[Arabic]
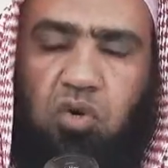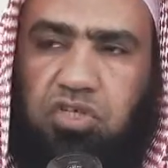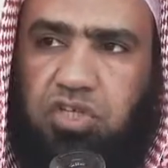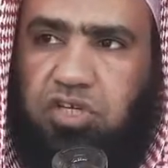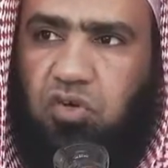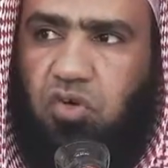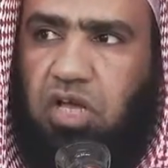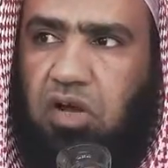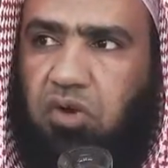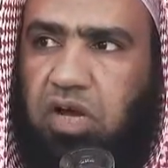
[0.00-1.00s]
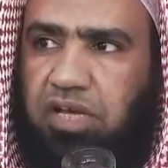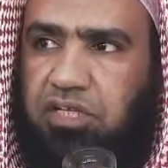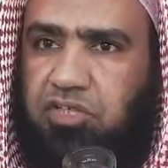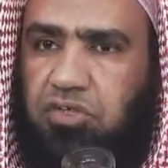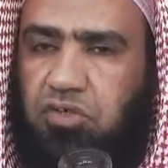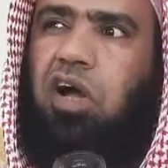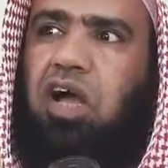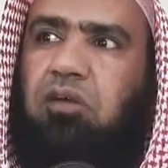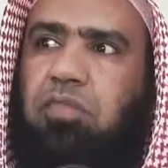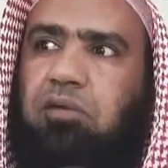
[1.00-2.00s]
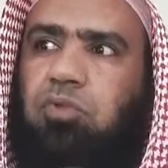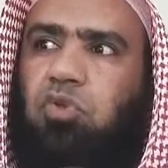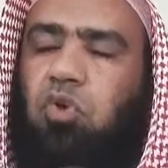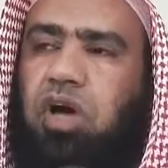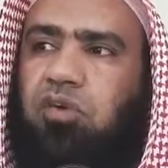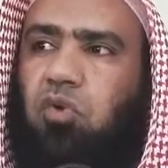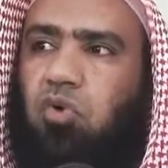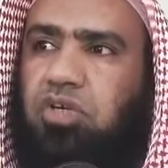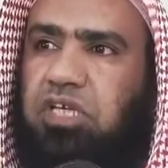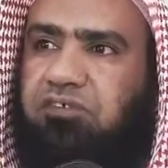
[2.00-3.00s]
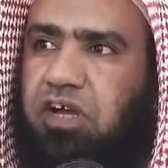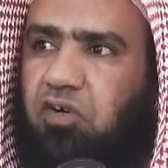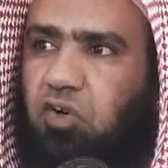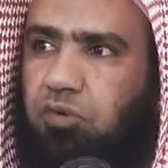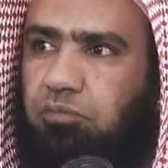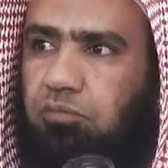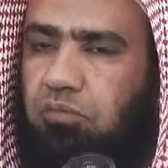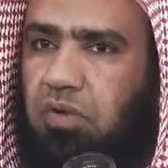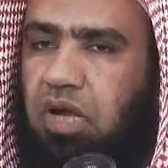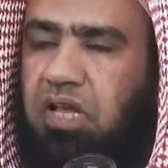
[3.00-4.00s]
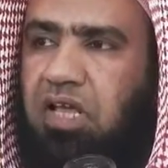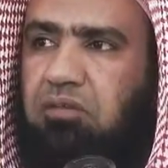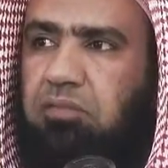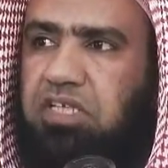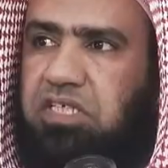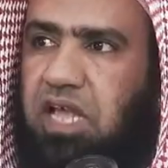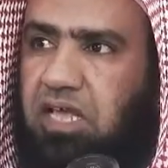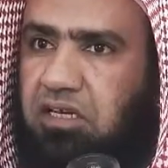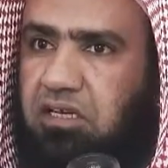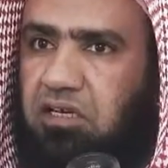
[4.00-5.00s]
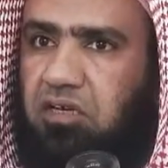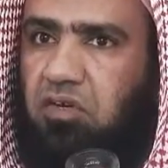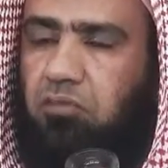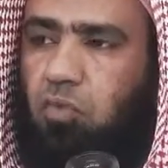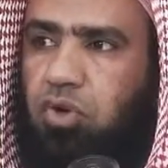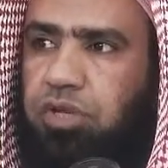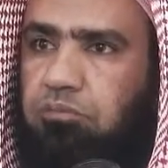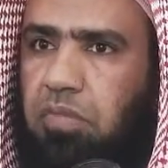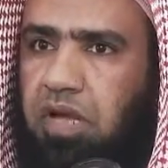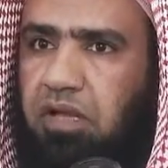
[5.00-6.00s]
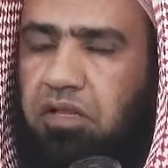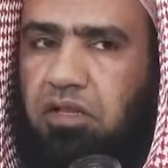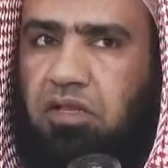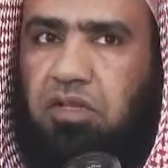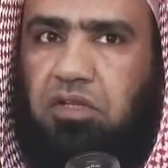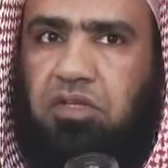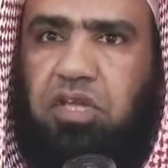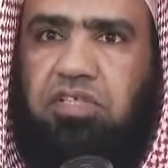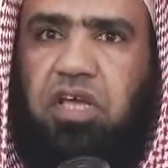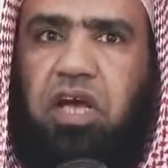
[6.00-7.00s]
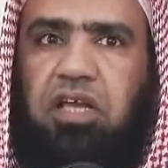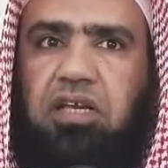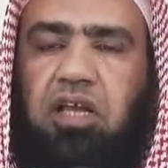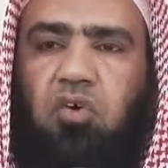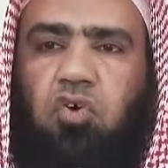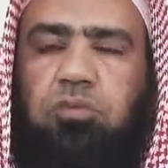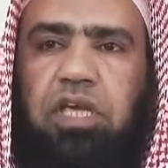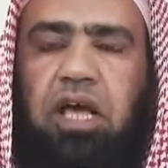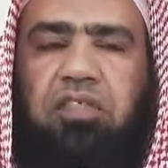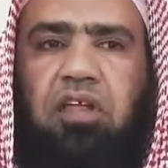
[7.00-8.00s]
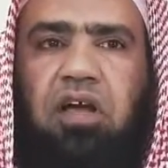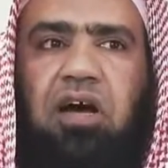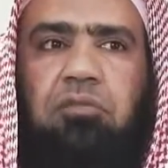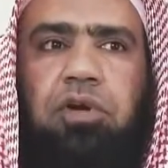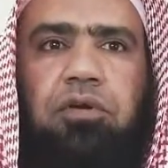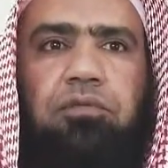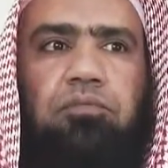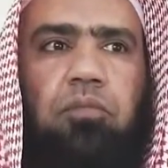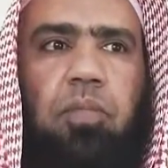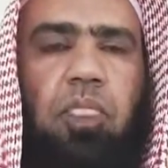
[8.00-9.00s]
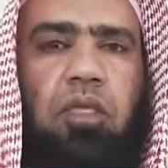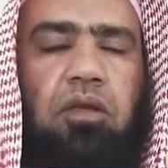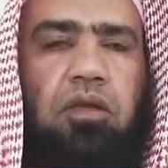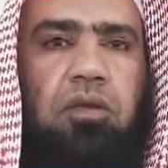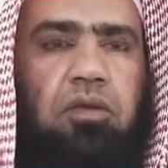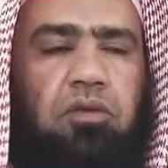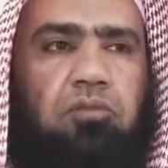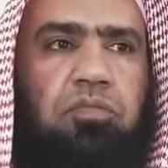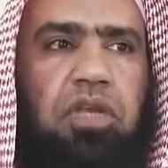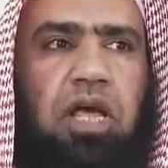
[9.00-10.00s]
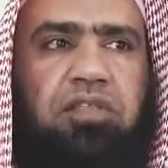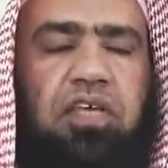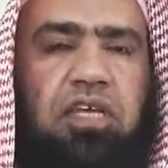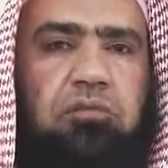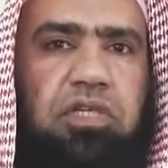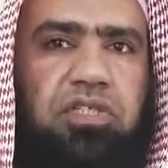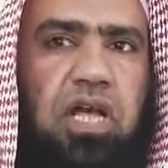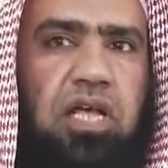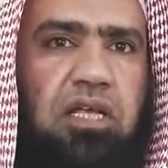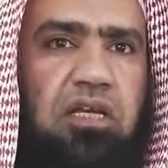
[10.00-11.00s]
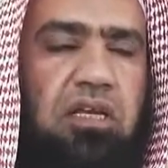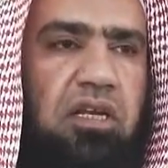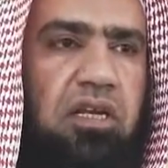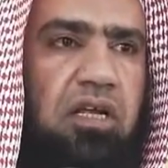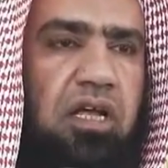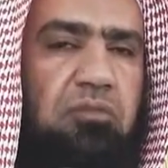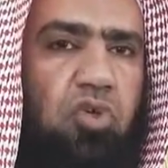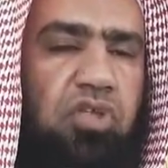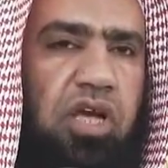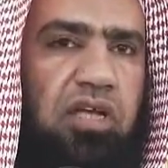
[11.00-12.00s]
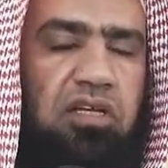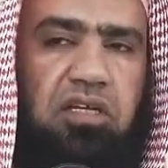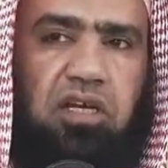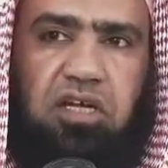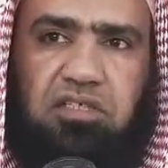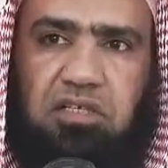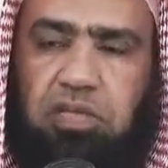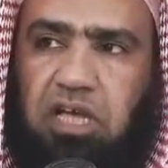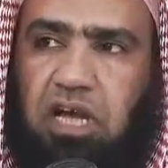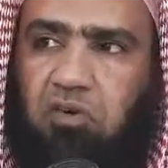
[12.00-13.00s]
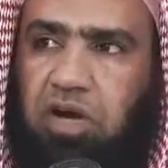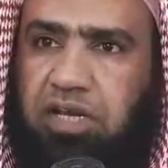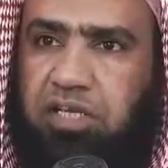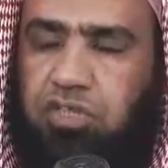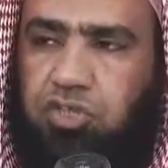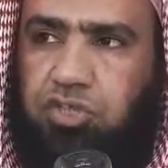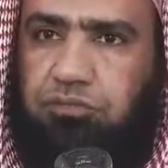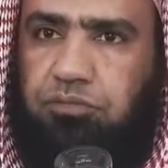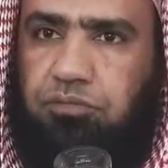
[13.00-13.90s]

هو صنيع الخوارج أحببت أن أوقفكم على مسائل مهمة تتعلق بهذا الأمر من هذه المسائل المتعلقة بالخوارج